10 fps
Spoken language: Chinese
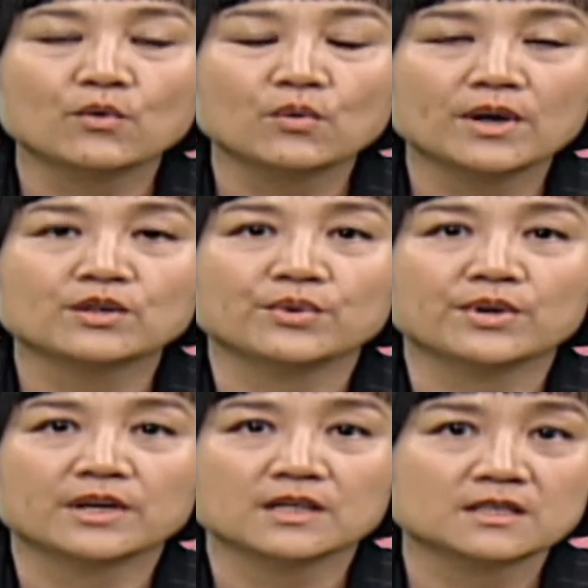绘图
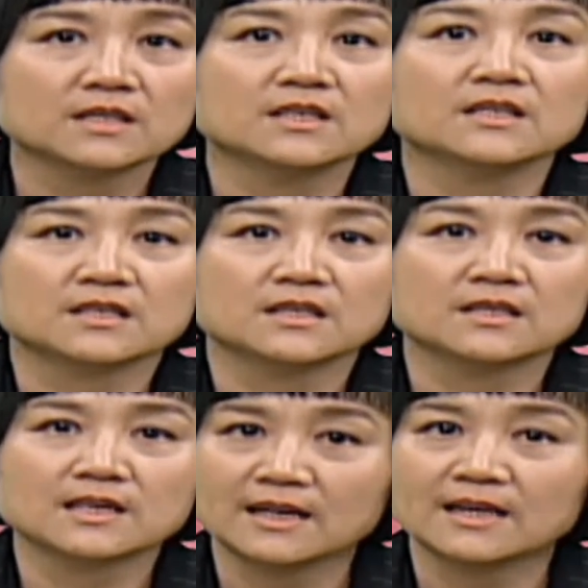员跟设计
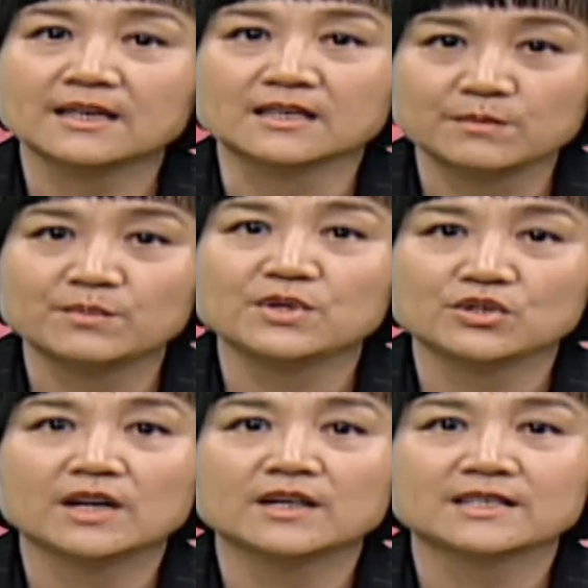师常常也是必
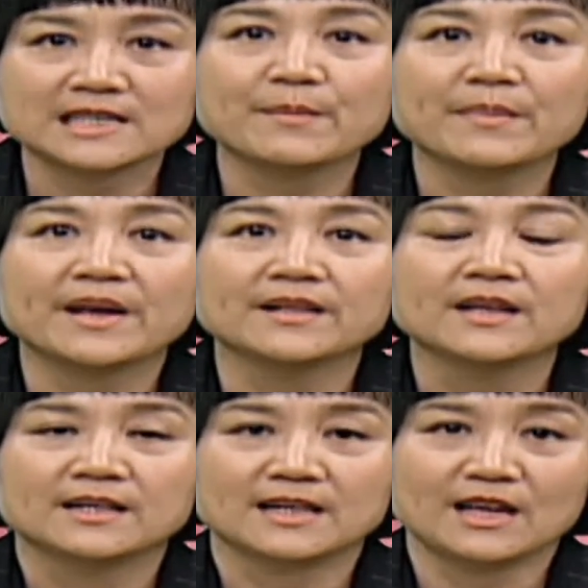须要加班
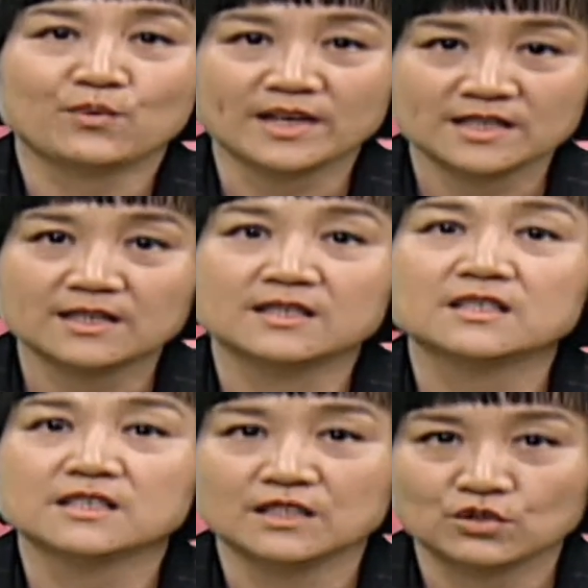来完成
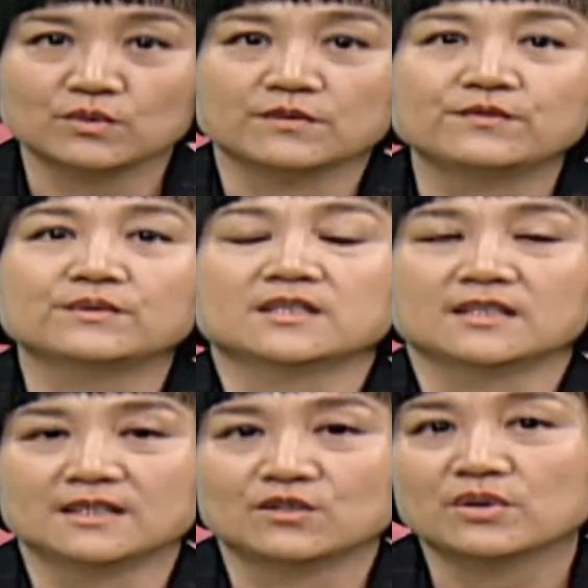自己所负
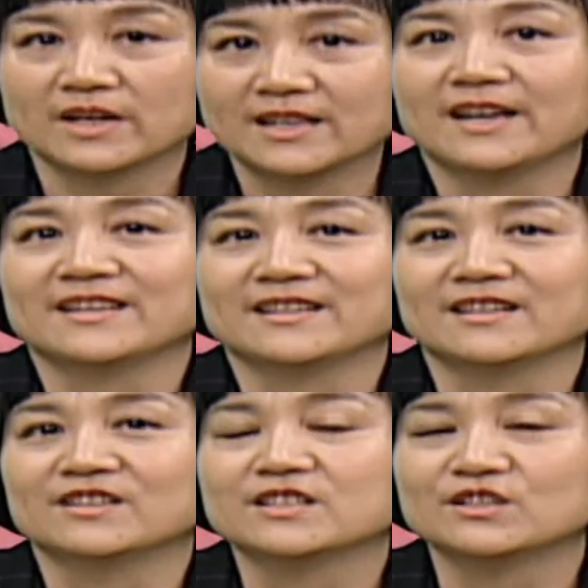责的专案的
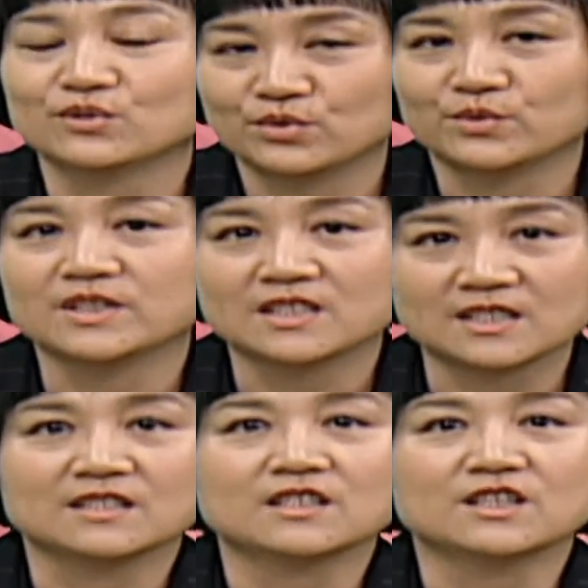哈，这就所谓的
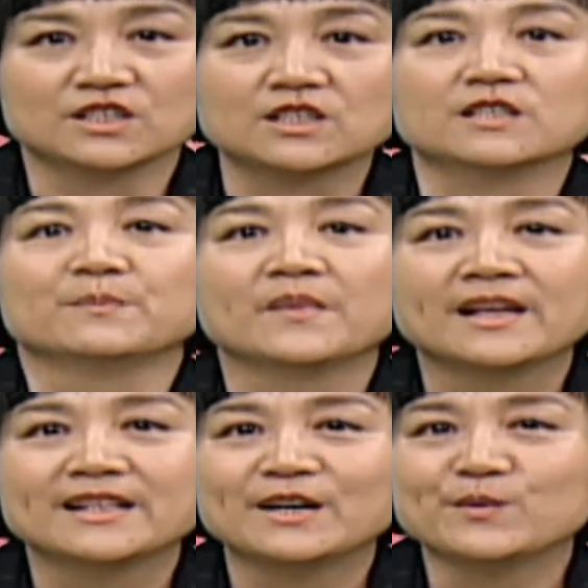责任制。
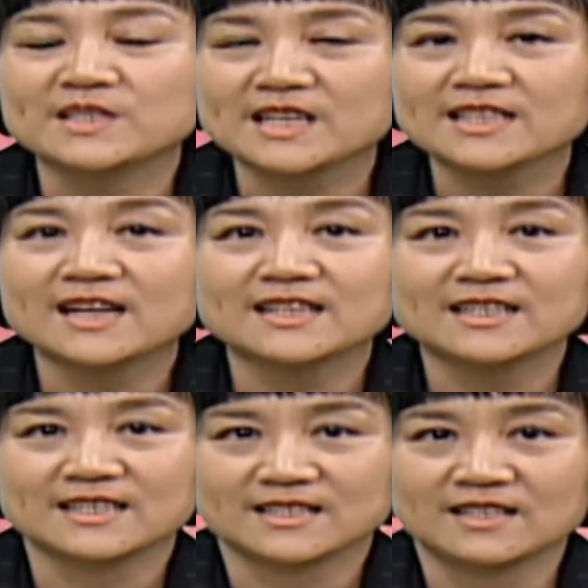那我们接下来
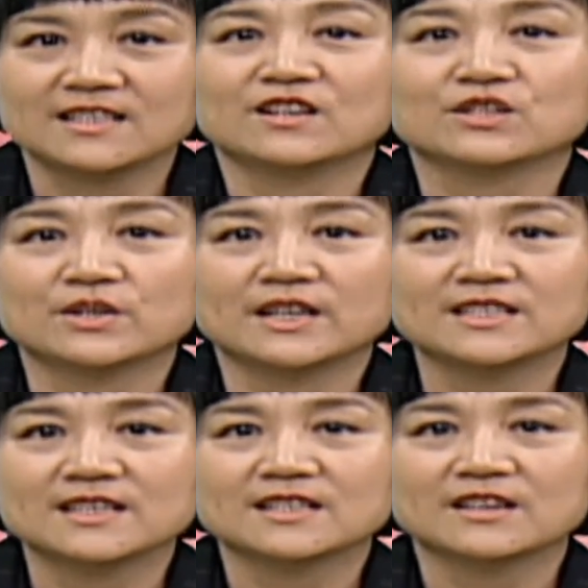再请曾教授来
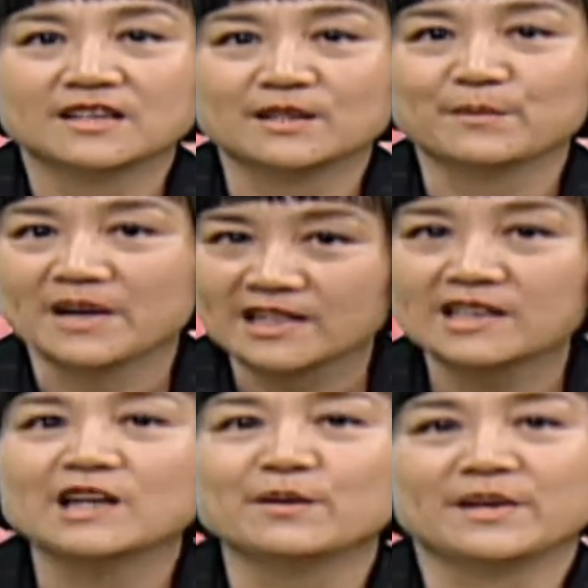介绍一个蛮
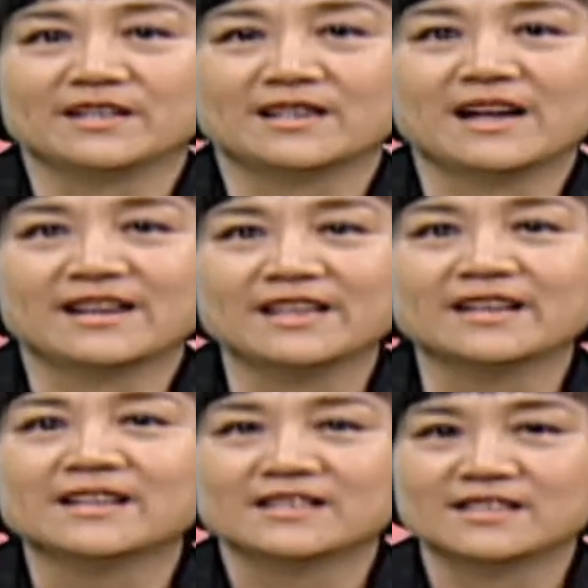特别的行
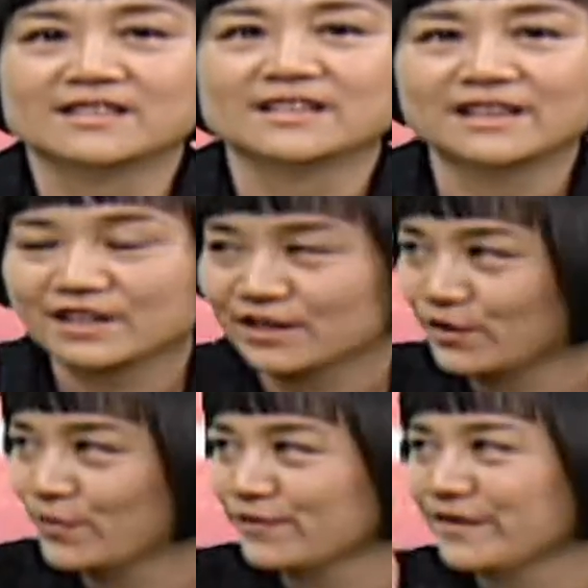业，这是在
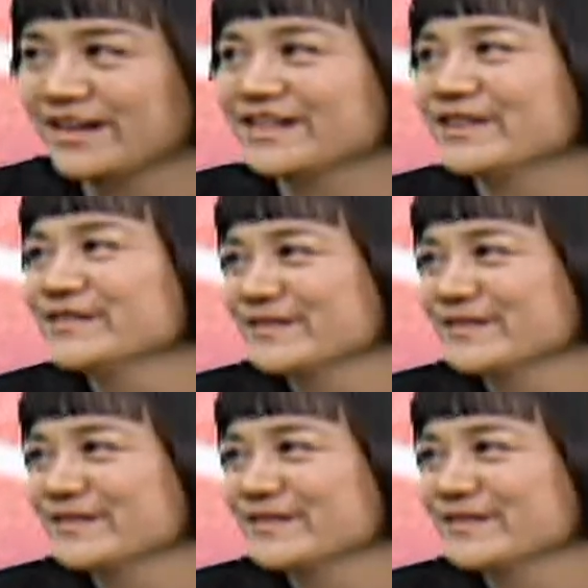天空飞的哦。